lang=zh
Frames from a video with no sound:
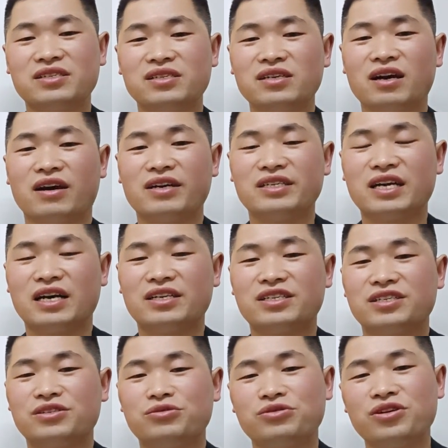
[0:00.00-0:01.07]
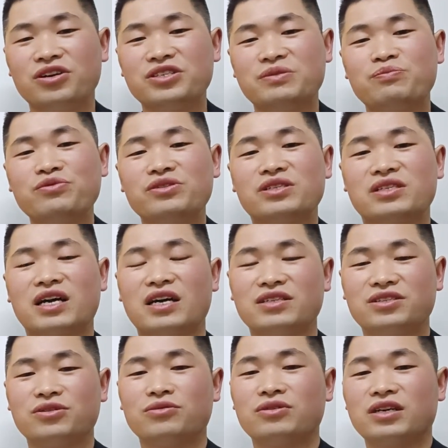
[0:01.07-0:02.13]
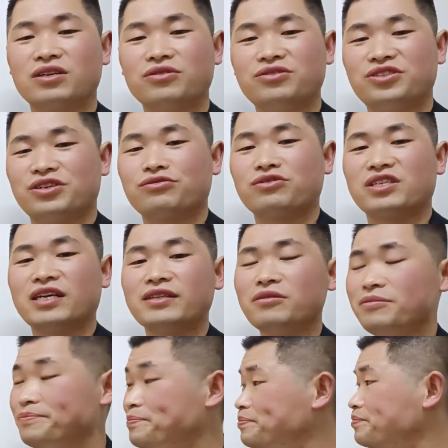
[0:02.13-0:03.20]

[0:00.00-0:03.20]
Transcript: 思考一下，只需要一步棋啊就能够结束战斗。